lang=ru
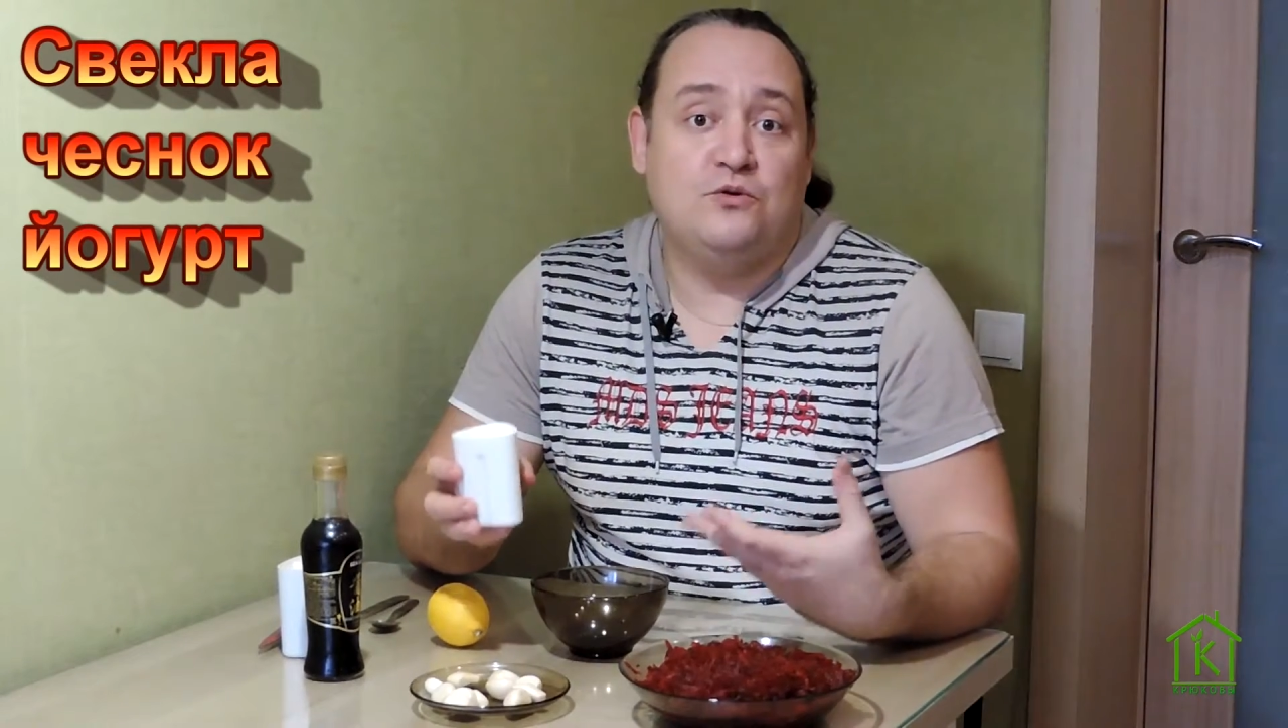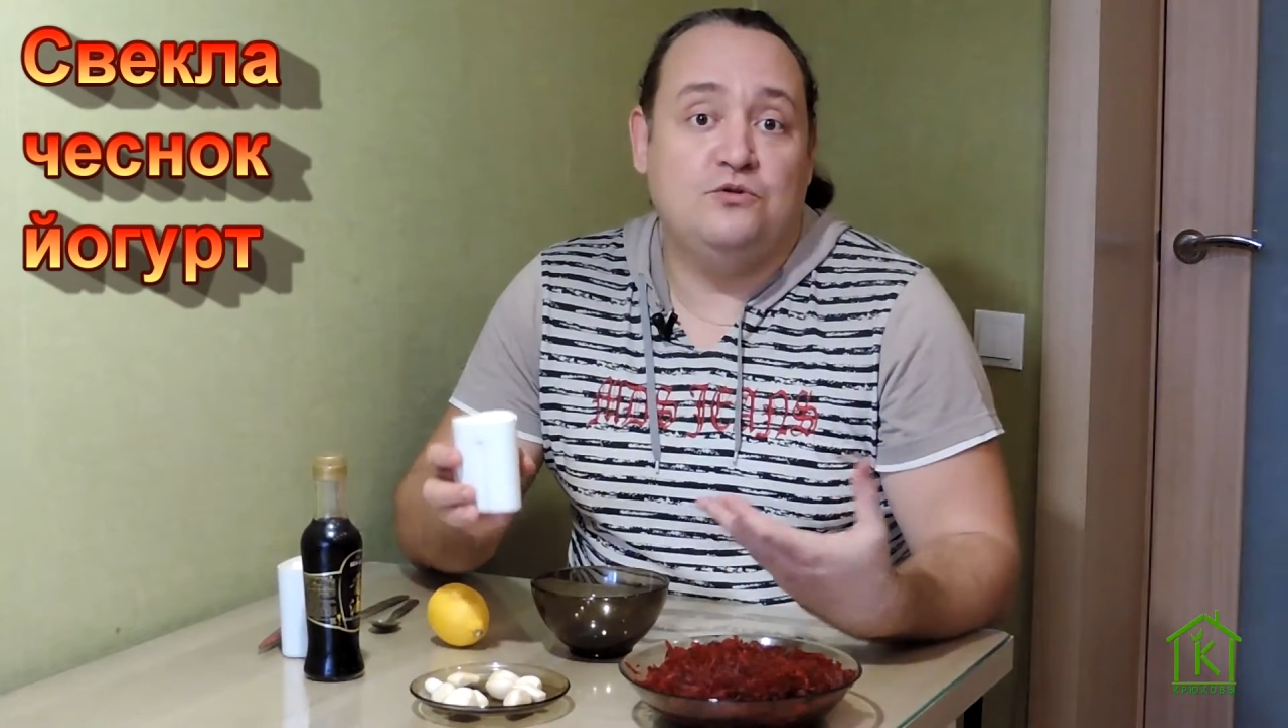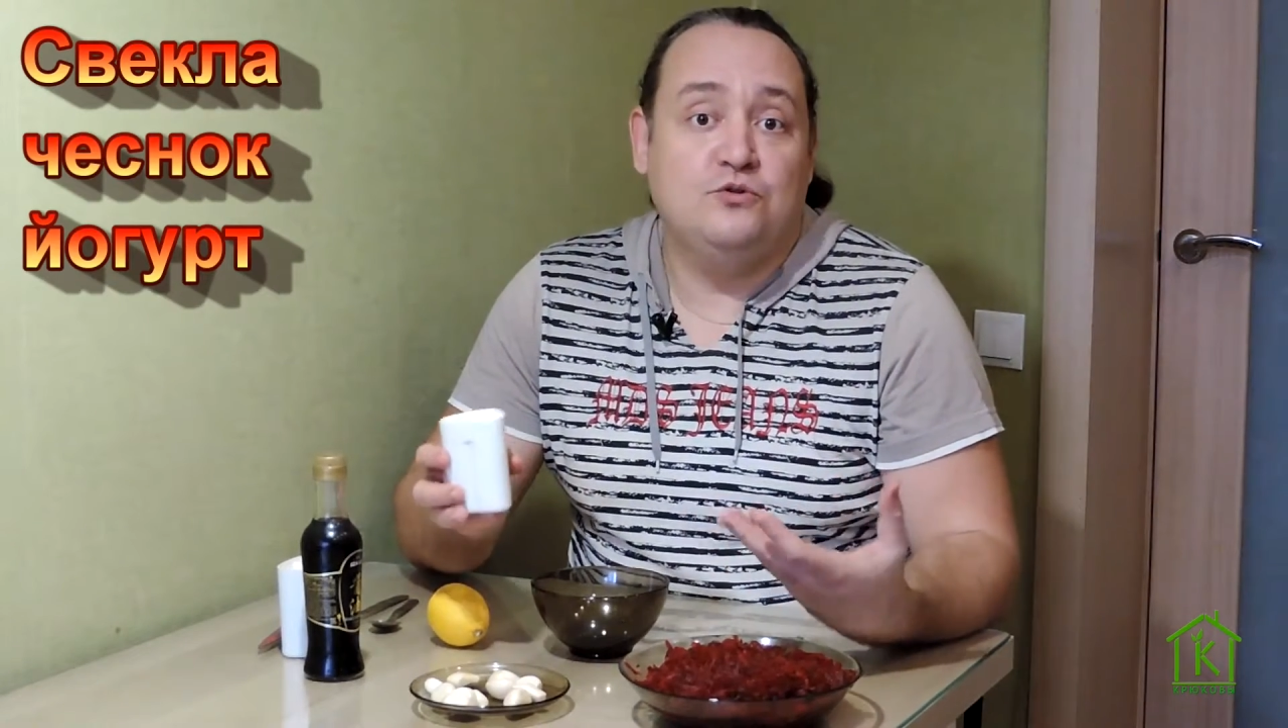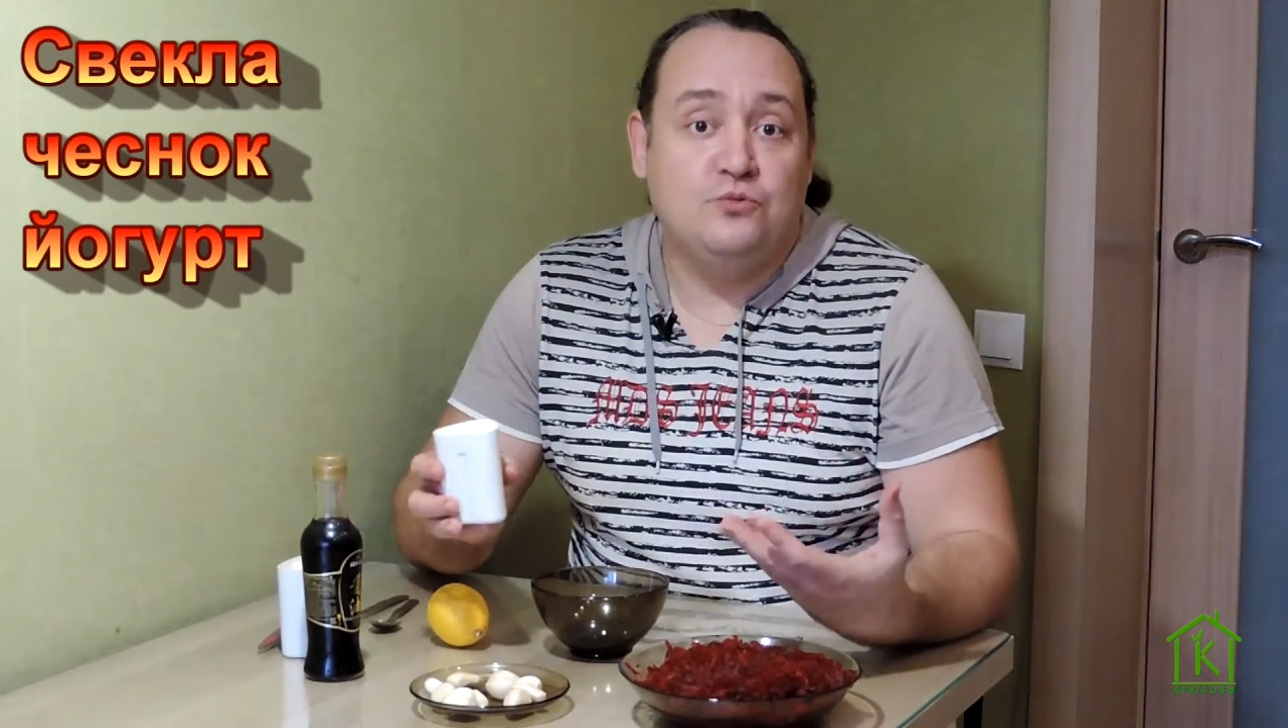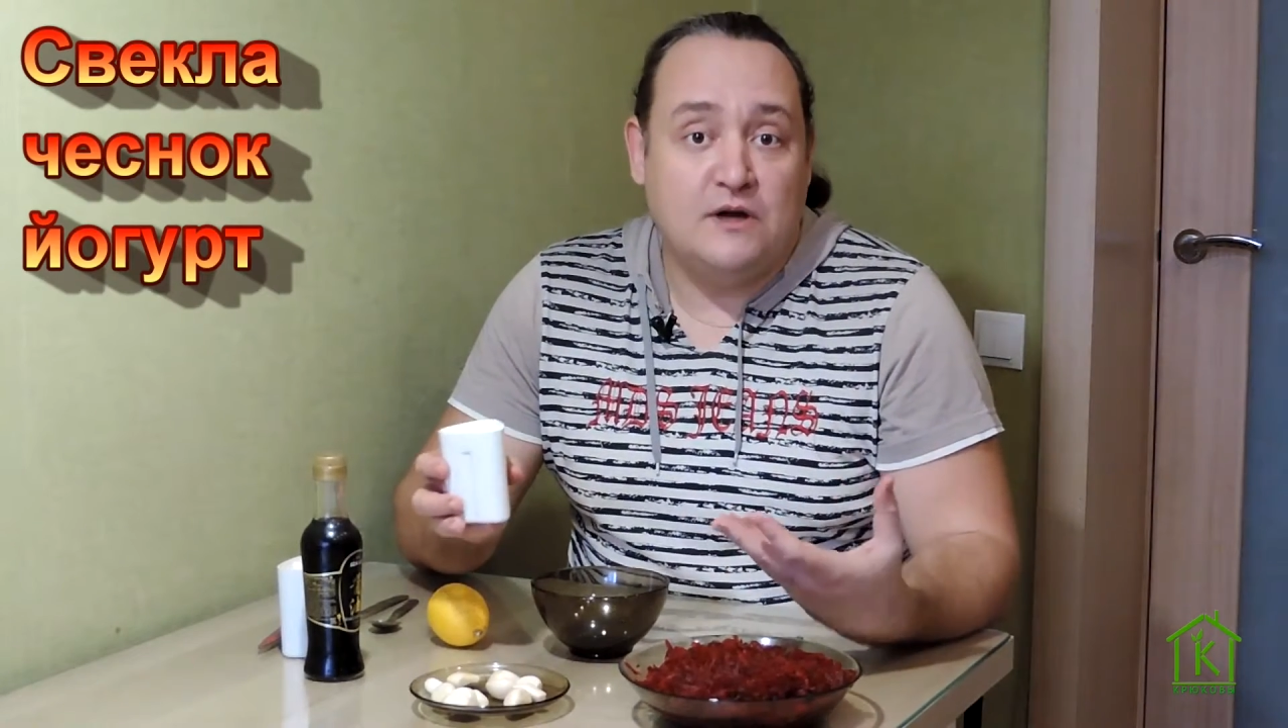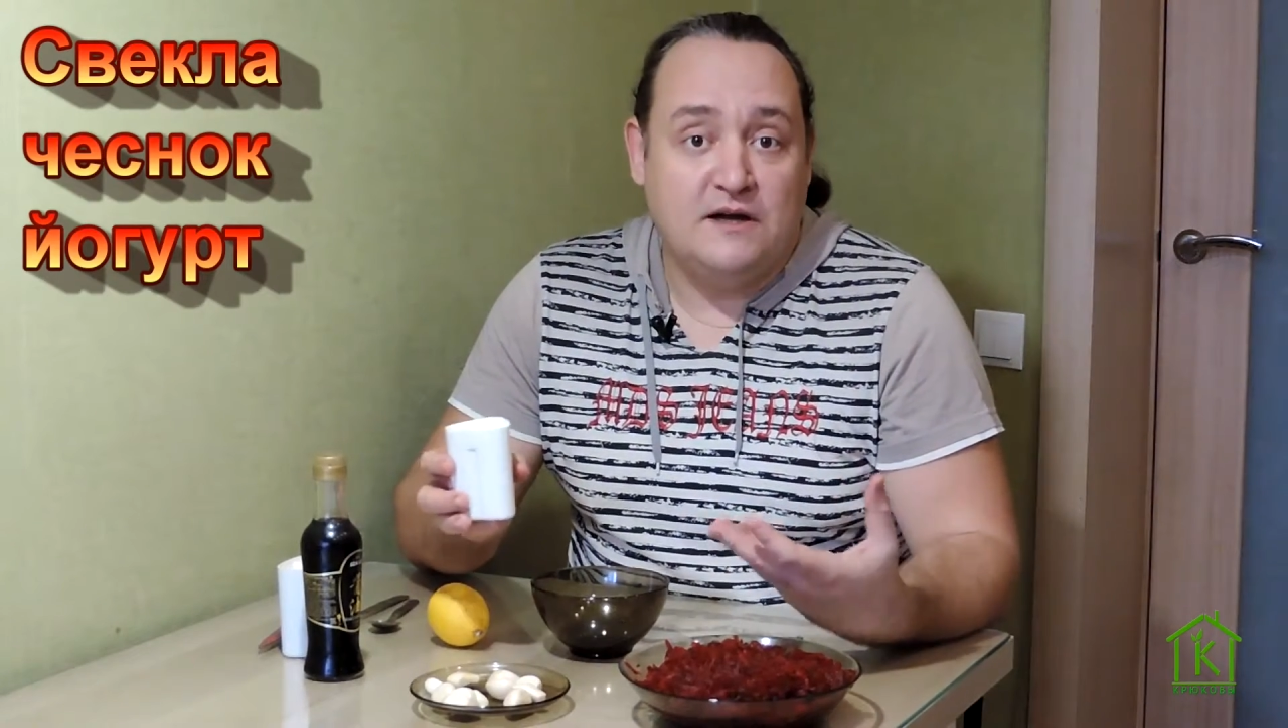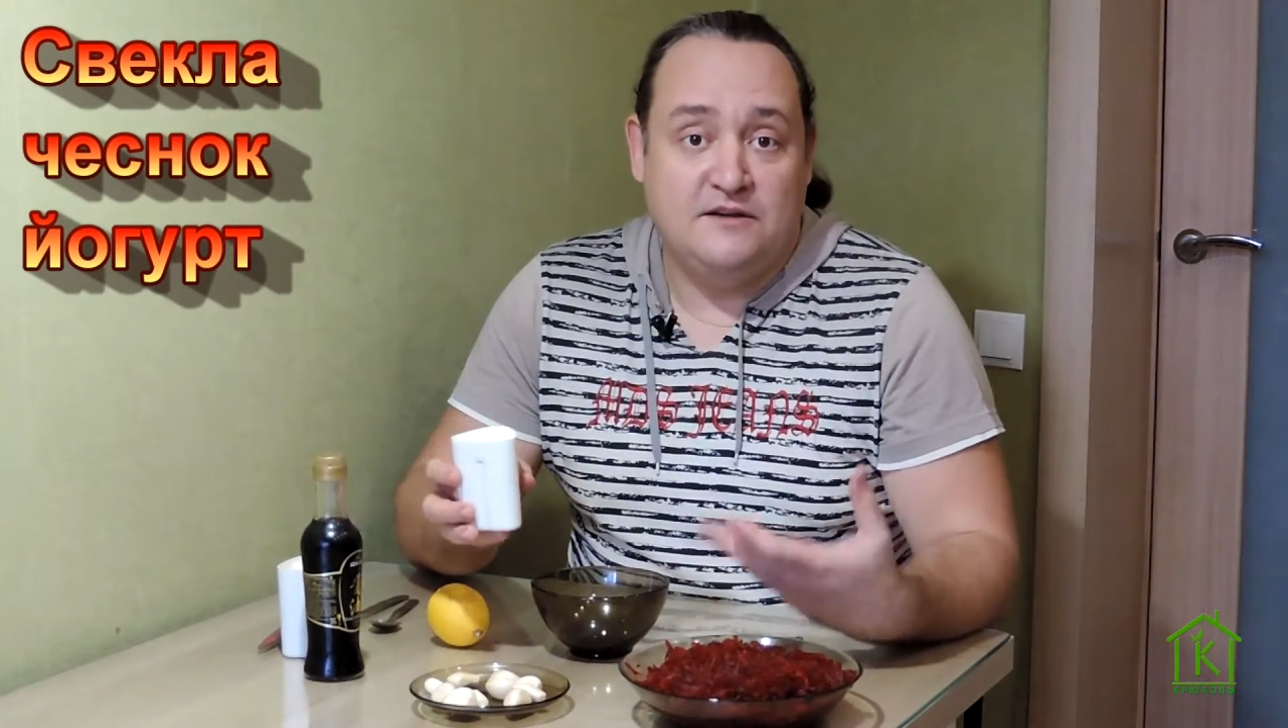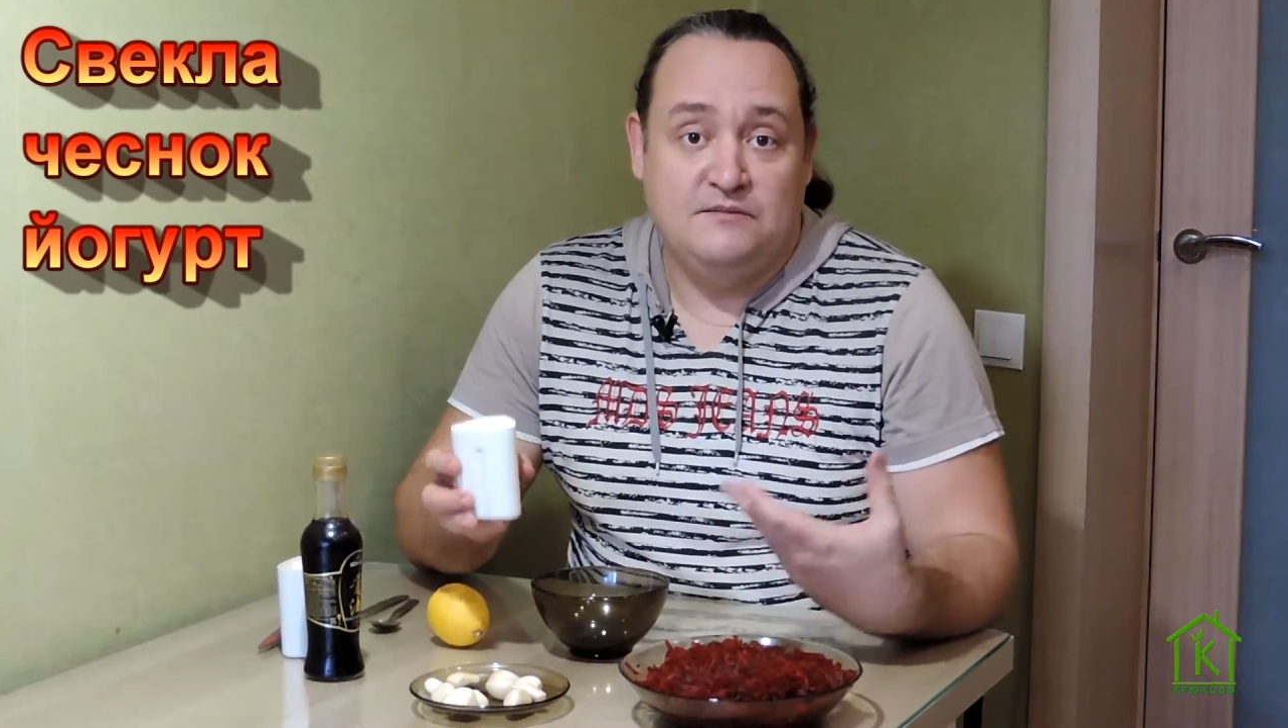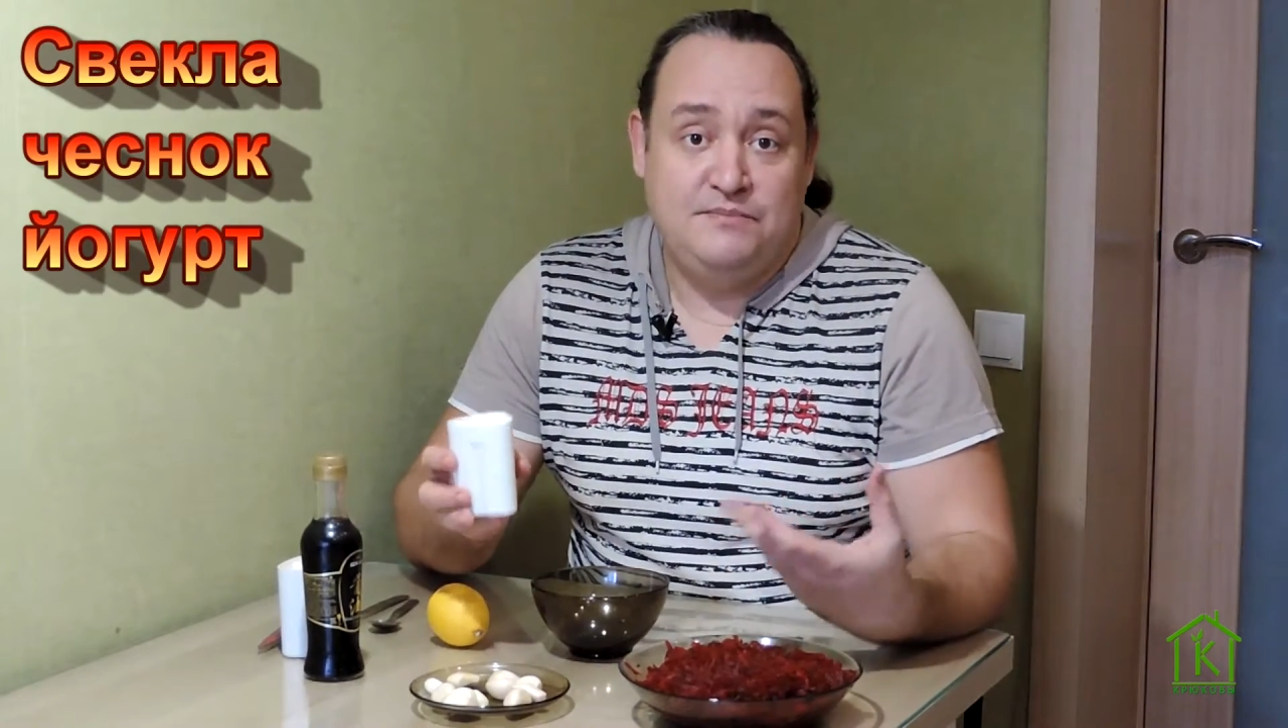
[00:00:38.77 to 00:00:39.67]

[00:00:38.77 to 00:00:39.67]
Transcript: йогурт натуральный,